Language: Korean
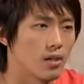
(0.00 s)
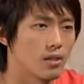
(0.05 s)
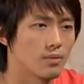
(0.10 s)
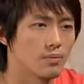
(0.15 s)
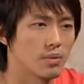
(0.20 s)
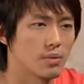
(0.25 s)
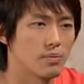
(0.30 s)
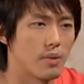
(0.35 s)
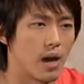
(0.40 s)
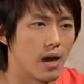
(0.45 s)

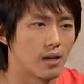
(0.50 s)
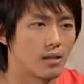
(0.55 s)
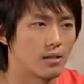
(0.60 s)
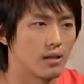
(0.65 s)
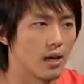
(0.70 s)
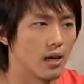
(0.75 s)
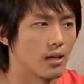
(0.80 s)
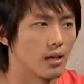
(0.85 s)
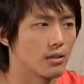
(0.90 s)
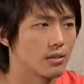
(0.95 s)
황급히
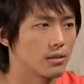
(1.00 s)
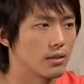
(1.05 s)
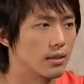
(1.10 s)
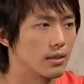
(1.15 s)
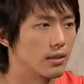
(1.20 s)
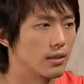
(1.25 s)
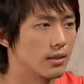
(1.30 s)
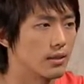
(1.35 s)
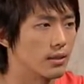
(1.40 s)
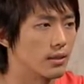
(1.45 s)
방을
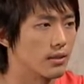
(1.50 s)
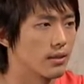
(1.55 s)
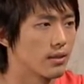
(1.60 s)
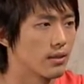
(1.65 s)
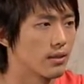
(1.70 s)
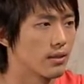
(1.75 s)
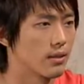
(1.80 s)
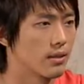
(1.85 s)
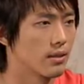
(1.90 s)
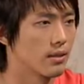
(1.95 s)
나갈 때
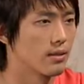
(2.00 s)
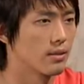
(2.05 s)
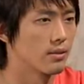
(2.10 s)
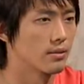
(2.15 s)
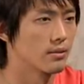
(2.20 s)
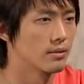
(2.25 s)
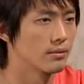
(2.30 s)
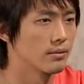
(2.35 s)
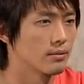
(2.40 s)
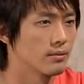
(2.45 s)

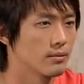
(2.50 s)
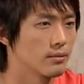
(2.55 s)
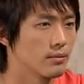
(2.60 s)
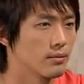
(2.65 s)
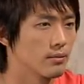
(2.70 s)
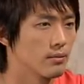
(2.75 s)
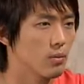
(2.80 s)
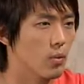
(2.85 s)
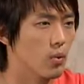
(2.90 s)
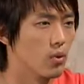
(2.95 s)

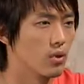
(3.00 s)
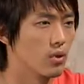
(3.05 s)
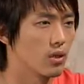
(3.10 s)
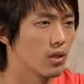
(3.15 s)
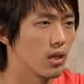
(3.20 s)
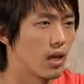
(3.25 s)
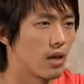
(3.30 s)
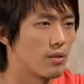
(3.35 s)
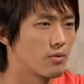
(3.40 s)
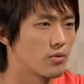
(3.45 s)

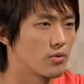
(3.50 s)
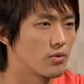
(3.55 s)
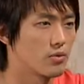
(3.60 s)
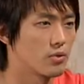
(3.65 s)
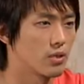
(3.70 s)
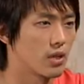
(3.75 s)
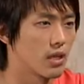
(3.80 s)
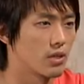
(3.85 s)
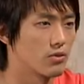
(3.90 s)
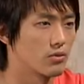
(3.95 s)
뭔가
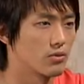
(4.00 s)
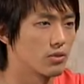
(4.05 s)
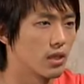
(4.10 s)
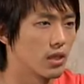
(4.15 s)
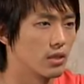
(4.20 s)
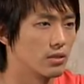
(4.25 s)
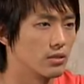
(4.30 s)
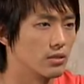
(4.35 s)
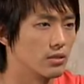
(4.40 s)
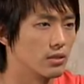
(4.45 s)
감추듯
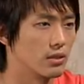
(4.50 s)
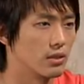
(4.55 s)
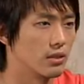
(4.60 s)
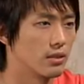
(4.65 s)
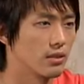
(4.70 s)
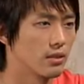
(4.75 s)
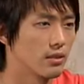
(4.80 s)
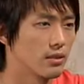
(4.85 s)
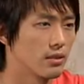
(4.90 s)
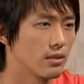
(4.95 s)
가지고
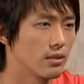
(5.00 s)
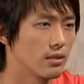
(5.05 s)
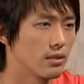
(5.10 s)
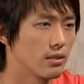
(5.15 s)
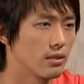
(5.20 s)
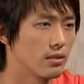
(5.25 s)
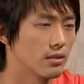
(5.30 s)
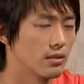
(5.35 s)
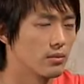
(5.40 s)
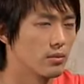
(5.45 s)
나갔는데
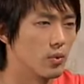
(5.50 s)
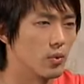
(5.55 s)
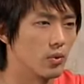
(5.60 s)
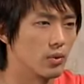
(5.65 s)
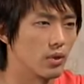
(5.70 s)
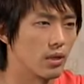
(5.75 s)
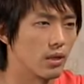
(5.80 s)
그게